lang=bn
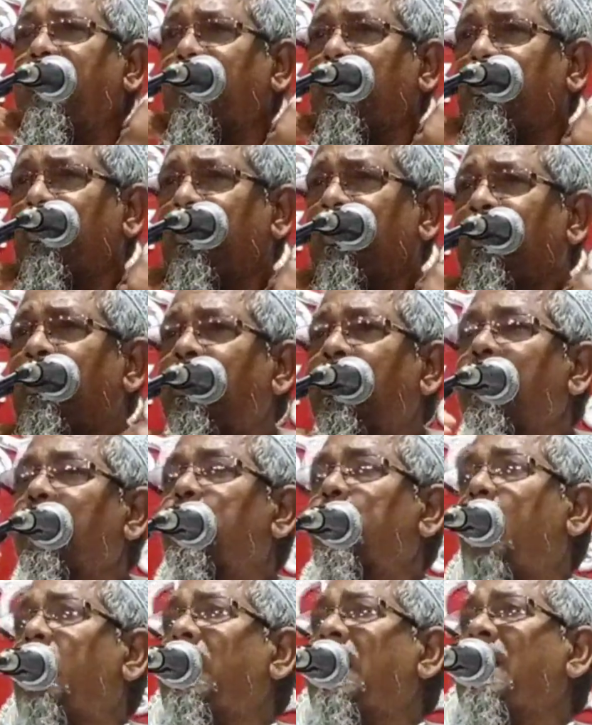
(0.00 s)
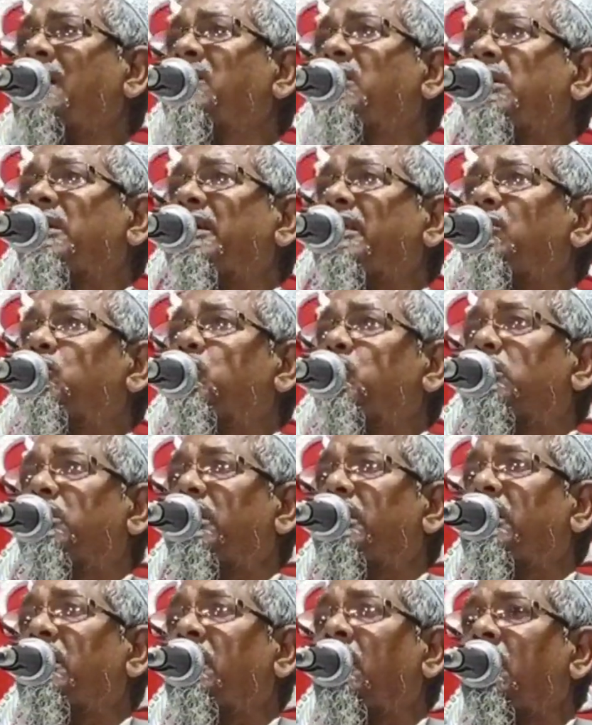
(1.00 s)
কেটে দিই তলার দিকে
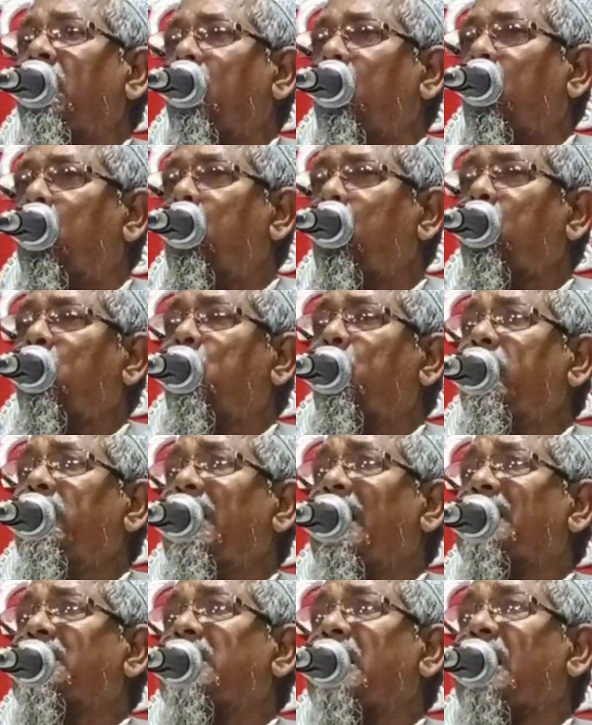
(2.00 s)
দুটি হুড়কুনিয়া